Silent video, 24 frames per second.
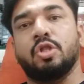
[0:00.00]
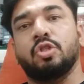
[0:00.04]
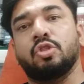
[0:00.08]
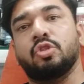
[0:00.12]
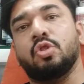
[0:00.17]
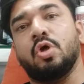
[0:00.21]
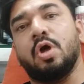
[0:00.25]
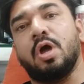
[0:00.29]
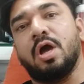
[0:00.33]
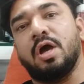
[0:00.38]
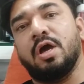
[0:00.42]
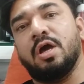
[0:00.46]

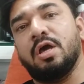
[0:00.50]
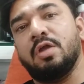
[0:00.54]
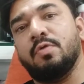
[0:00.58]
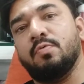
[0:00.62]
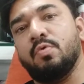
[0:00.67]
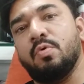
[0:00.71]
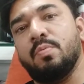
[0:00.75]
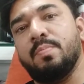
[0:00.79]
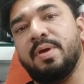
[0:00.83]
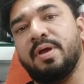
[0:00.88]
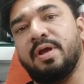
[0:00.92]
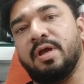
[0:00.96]
तो अगर
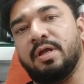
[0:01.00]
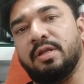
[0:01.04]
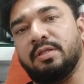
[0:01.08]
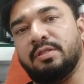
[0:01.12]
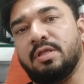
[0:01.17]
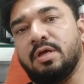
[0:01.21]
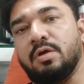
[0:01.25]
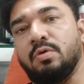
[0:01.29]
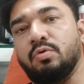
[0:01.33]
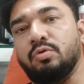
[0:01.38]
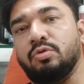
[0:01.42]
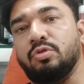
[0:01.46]
वो मैं
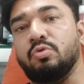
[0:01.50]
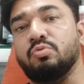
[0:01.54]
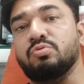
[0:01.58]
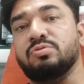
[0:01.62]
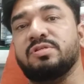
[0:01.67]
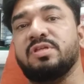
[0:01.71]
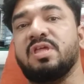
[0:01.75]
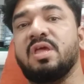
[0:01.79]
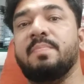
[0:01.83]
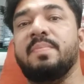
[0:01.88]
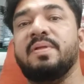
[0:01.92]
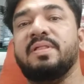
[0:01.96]
करता हूँ तो
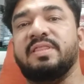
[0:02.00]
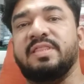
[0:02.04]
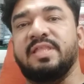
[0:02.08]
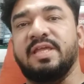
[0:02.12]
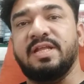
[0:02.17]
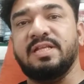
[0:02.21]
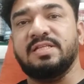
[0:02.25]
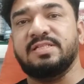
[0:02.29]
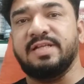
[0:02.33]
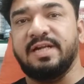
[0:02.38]
उसके मैं तीन